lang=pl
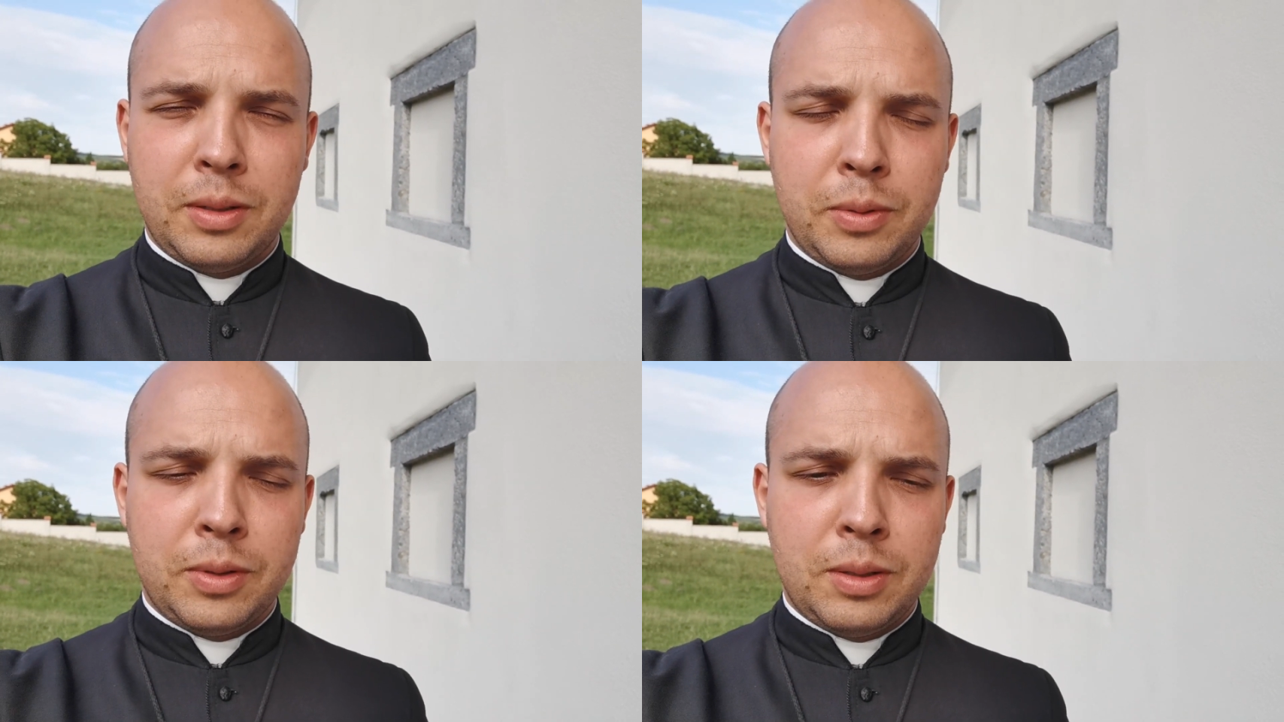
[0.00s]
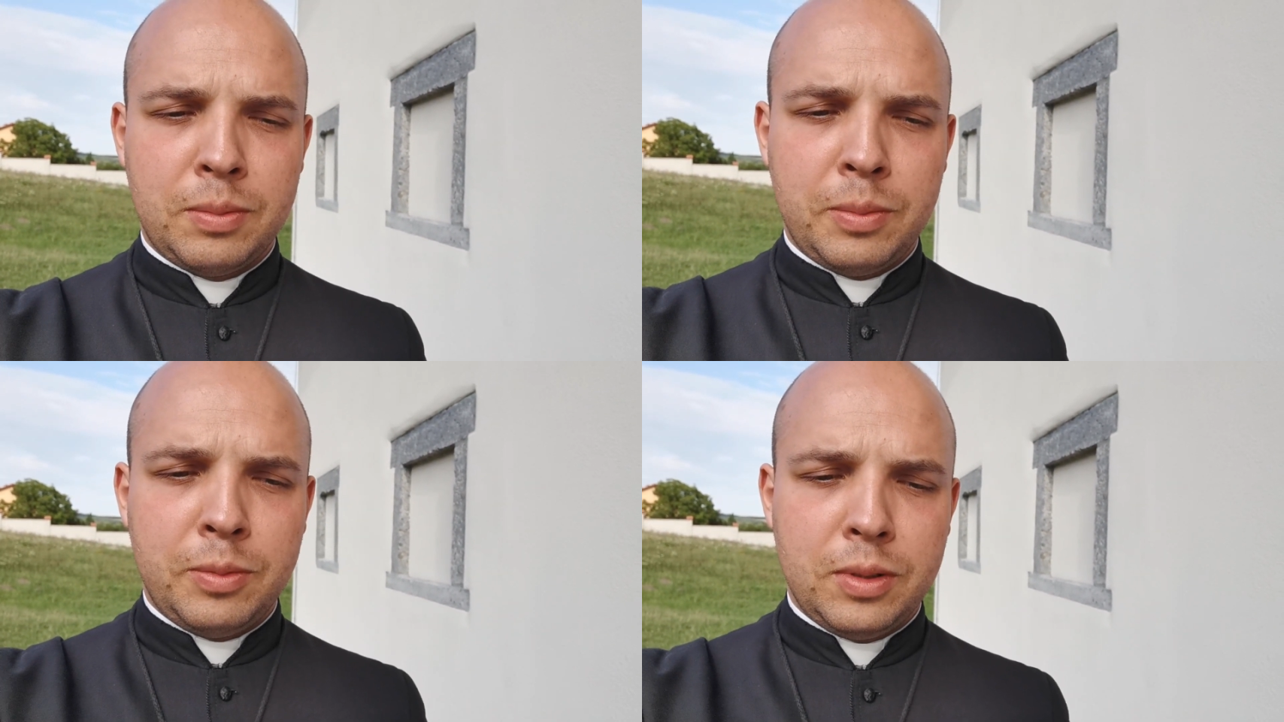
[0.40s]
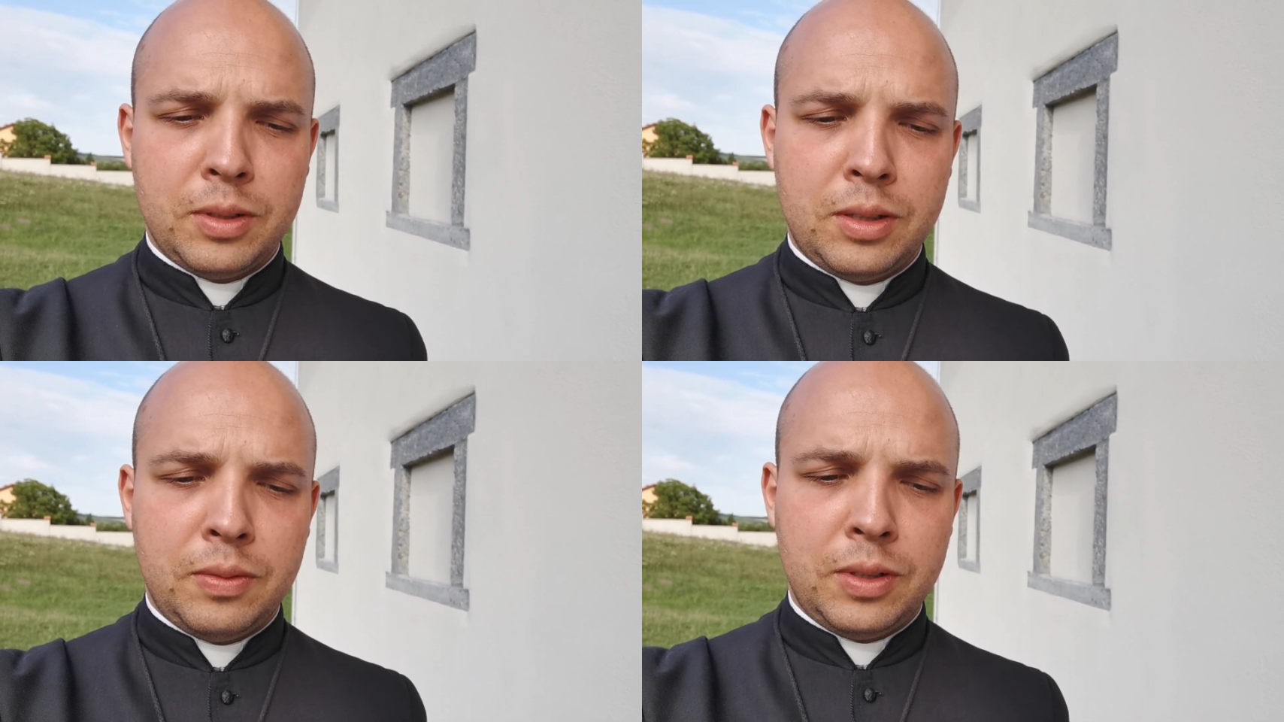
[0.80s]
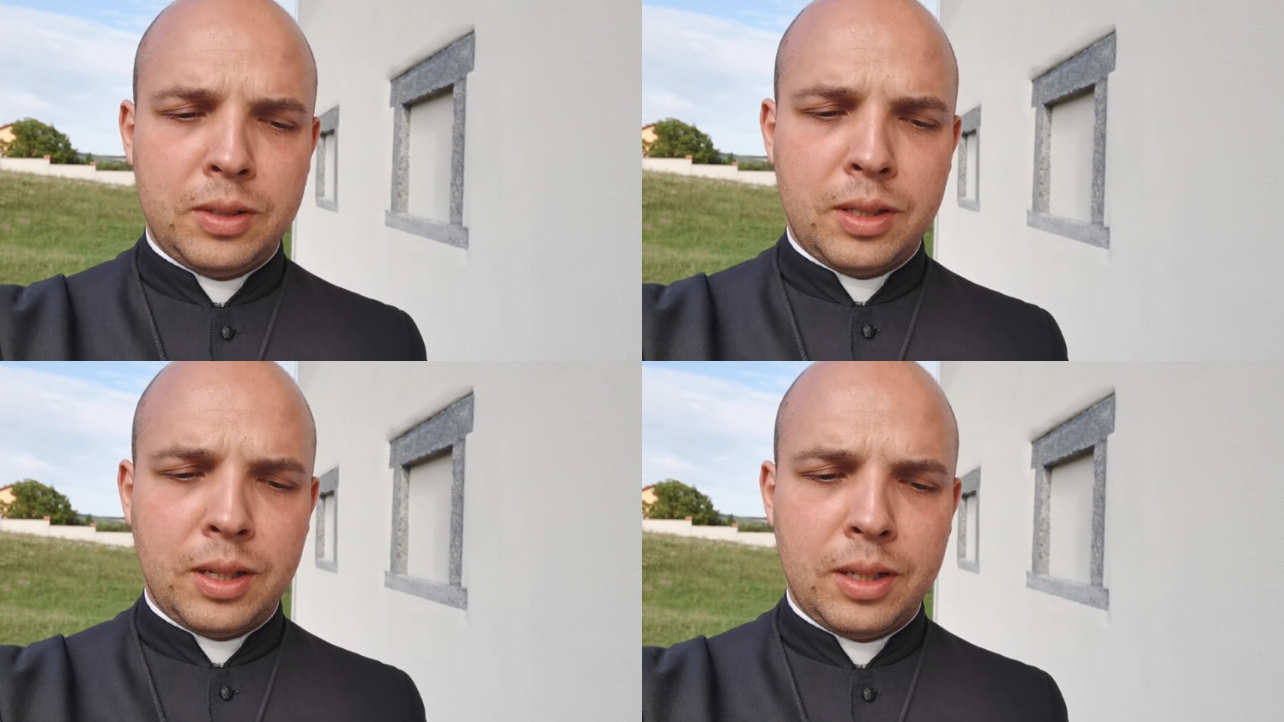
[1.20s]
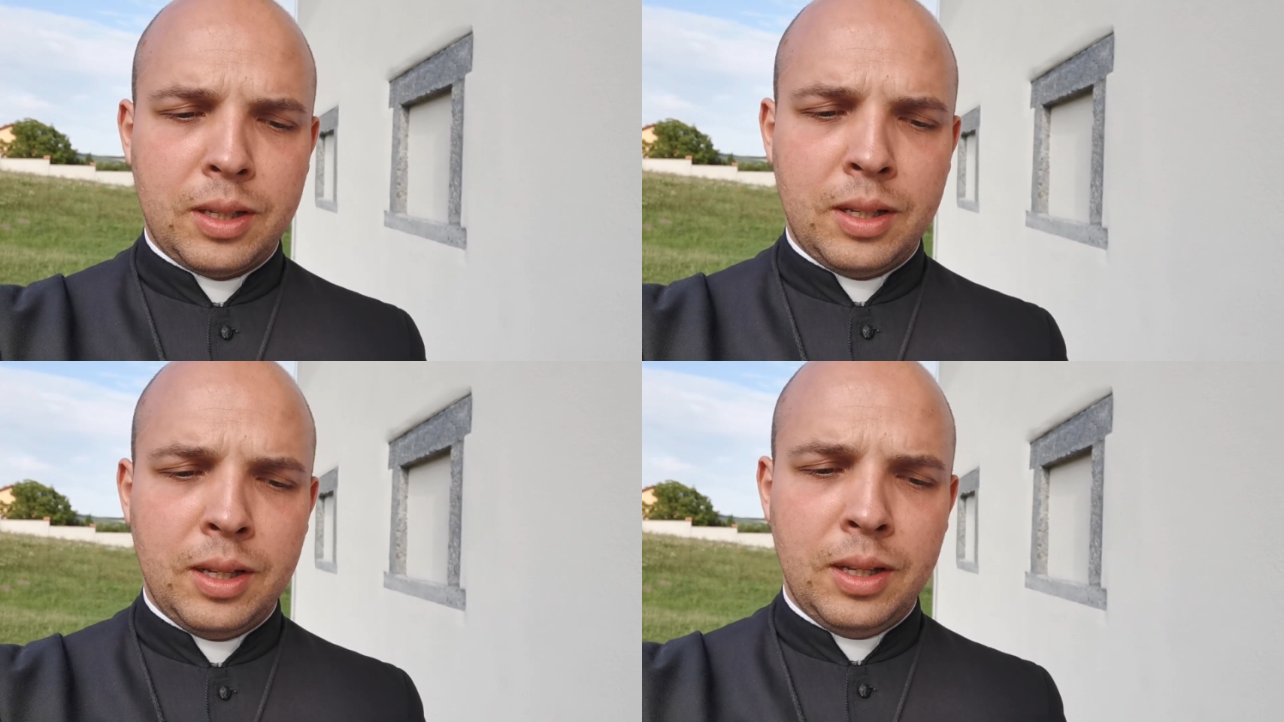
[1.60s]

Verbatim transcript: Potrzebne było rzeczywiście takie